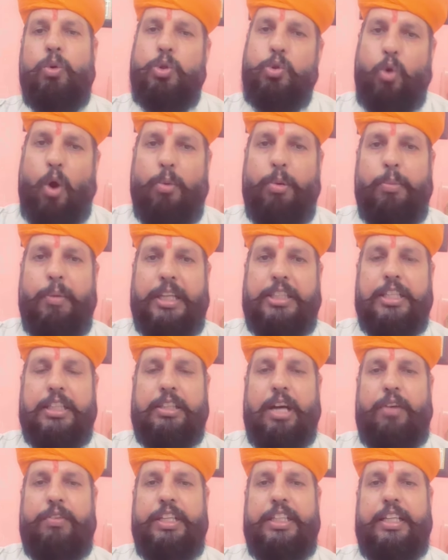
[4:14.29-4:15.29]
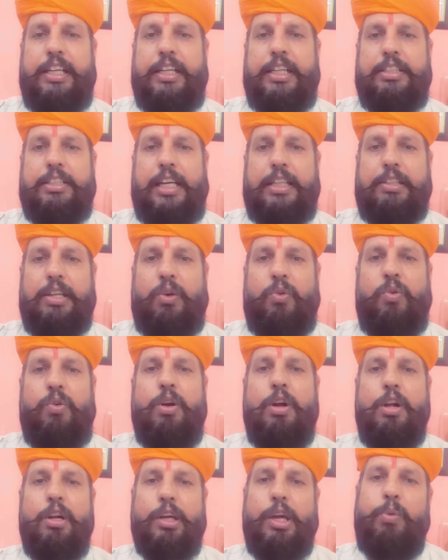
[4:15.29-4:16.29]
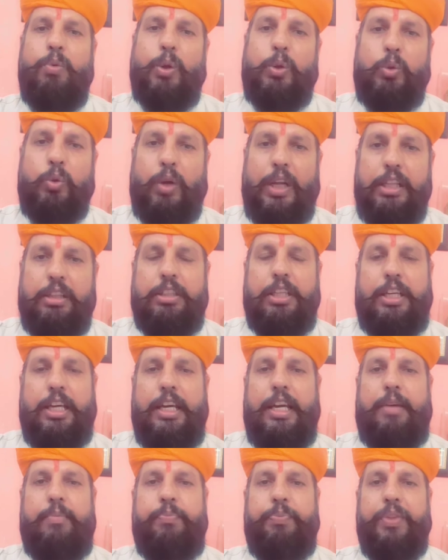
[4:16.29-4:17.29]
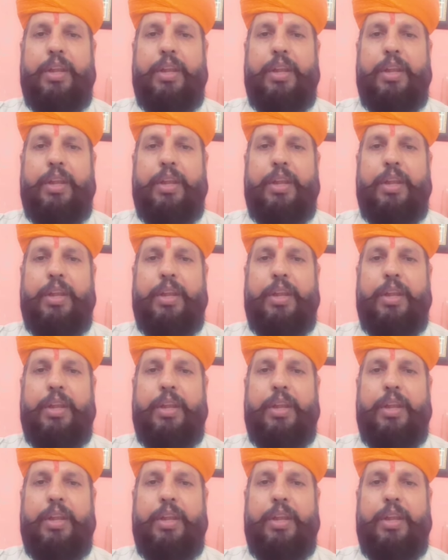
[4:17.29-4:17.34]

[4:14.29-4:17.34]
उसको भी मैं चेतावनी देना चाहता हूं कि वो तुरंत ही